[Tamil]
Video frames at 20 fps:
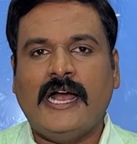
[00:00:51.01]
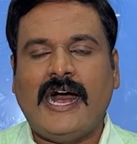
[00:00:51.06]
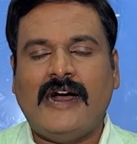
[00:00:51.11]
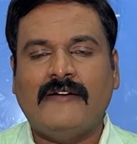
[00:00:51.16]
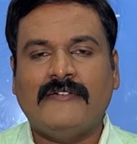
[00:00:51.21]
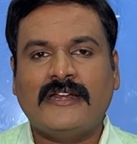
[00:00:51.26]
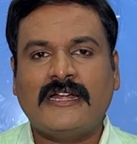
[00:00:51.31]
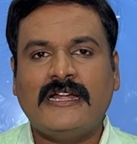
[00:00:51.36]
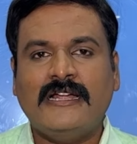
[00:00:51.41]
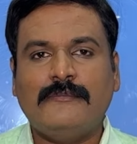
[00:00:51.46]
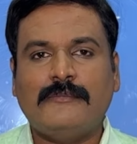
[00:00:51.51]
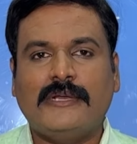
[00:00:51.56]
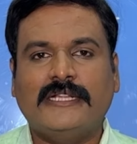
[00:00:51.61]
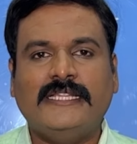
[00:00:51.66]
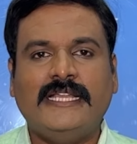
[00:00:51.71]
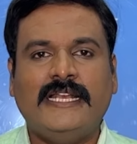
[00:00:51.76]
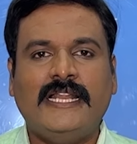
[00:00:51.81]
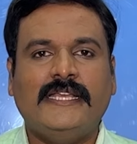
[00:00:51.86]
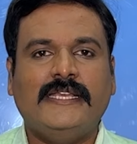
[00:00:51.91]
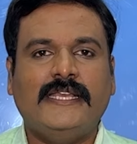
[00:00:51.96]
அவர்கள்
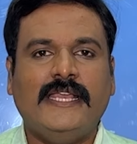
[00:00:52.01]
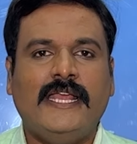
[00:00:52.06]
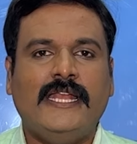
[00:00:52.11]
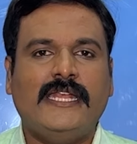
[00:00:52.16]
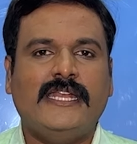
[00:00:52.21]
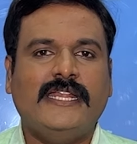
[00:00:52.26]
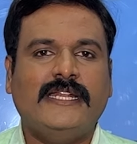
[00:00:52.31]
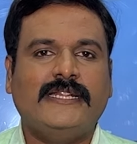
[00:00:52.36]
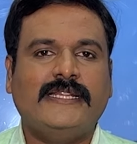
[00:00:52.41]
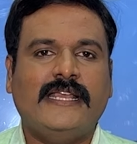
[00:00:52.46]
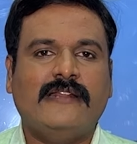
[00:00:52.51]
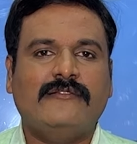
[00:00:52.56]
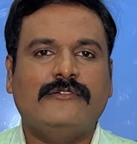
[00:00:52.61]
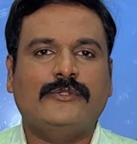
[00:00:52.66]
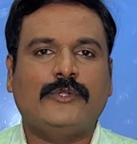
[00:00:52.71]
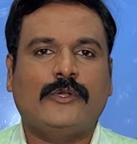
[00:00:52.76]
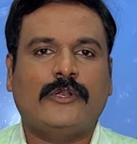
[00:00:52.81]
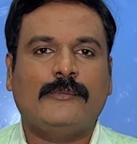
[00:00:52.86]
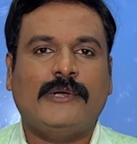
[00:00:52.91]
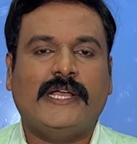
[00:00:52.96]
மத்தியில் ஏன் நீட் தேர்வு
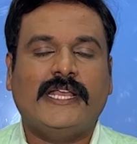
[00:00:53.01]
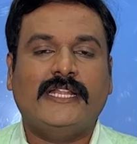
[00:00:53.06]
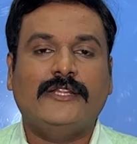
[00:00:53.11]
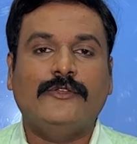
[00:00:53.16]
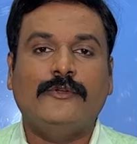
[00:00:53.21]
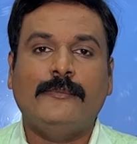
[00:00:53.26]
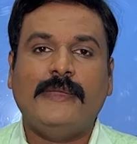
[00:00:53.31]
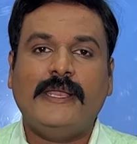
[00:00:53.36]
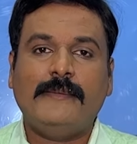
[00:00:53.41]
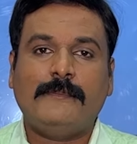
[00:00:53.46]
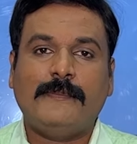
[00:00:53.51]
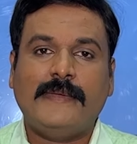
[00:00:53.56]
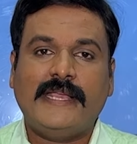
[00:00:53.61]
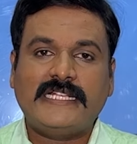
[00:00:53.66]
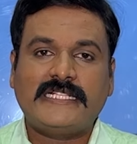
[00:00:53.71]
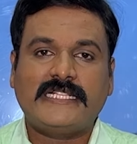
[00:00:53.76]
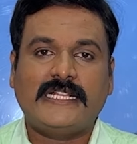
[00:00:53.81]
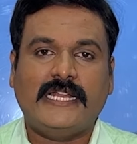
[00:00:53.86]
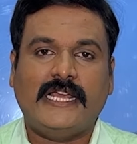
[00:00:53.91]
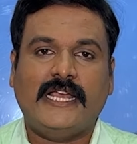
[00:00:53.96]
தொடர்பாக எதுவுமே
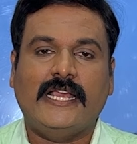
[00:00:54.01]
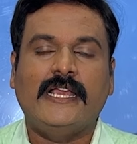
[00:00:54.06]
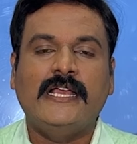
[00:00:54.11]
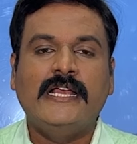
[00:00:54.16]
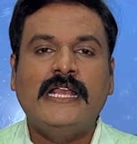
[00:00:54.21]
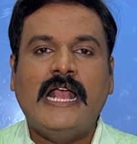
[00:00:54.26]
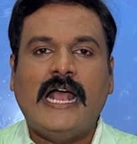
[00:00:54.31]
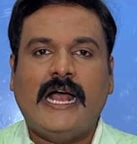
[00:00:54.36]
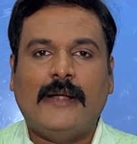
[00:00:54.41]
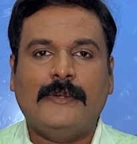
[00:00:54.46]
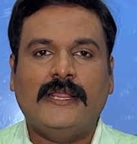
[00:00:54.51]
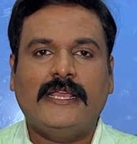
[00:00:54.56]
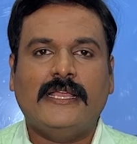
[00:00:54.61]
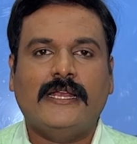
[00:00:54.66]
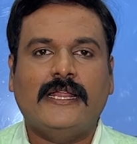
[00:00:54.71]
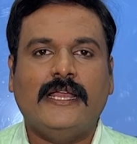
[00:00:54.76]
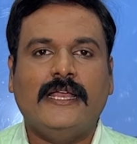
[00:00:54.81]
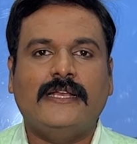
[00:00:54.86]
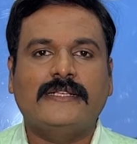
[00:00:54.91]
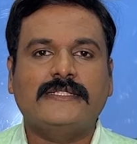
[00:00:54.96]
பேசலை
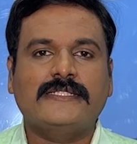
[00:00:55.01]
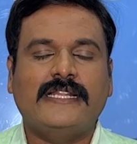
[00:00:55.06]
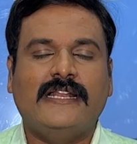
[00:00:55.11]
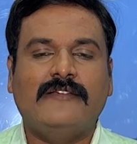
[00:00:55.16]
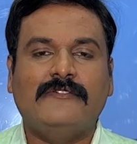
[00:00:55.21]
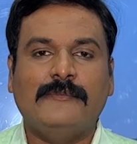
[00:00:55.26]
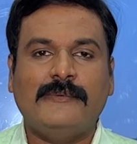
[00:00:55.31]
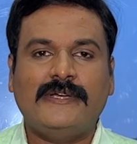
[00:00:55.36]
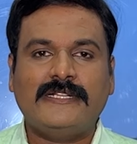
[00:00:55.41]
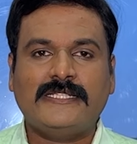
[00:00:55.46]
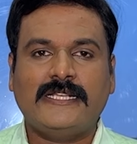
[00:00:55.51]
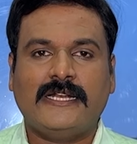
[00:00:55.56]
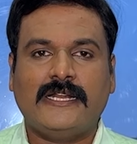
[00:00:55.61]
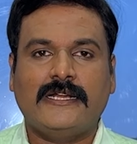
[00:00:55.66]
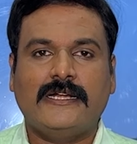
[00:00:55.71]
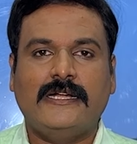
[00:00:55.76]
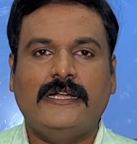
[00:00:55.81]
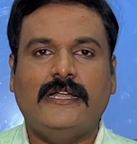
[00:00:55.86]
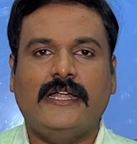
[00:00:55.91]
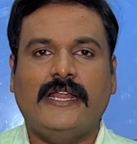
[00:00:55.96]
அப்படிங்கிற சில
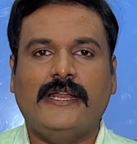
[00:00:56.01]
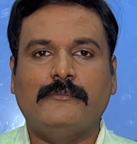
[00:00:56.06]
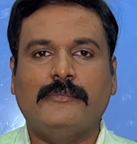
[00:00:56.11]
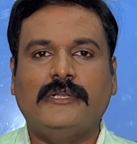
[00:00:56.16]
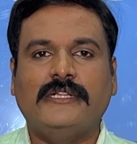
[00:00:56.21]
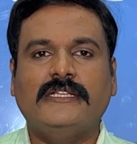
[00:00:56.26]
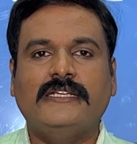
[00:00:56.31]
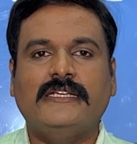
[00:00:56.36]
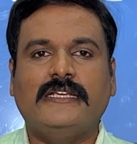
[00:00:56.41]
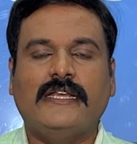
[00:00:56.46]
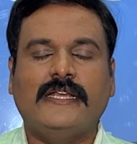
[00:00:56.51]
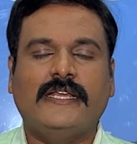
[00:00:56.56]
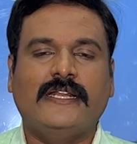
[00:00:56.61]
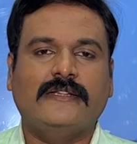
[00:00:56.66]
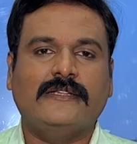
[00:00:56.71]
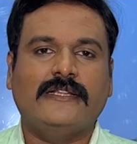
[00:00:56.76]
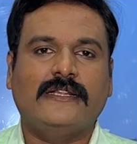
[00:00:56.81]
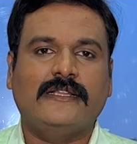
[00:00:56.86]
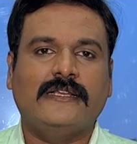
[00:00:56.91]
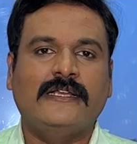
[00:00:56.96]
விமர்சனங்கள் என்பது
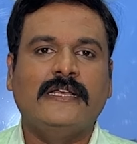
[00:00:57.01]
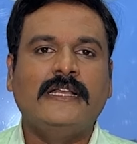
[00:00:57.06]
இருந்தது